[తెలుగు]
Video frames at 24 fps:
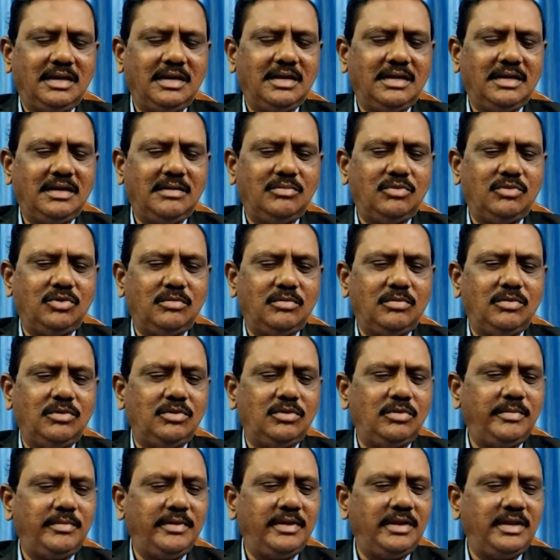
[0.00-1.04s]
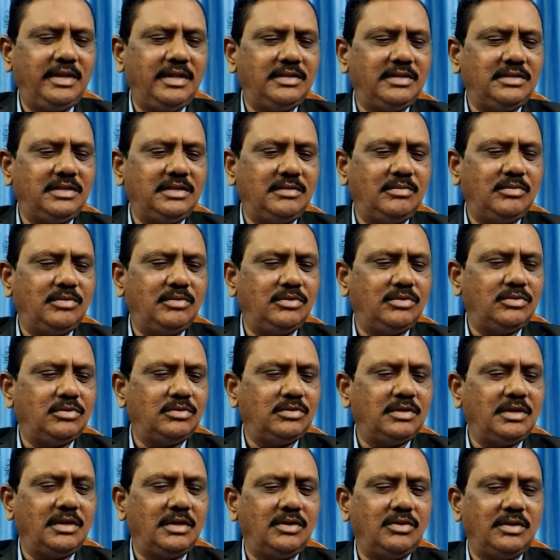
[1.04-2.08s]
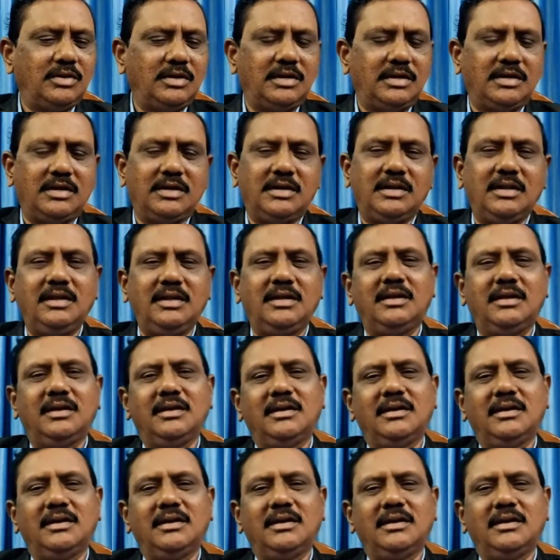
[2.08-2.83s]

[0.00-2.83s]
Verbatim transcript: ఇంకా ముందు ముందు మీరు ఏం చేయబోతున్నారు అని అంటే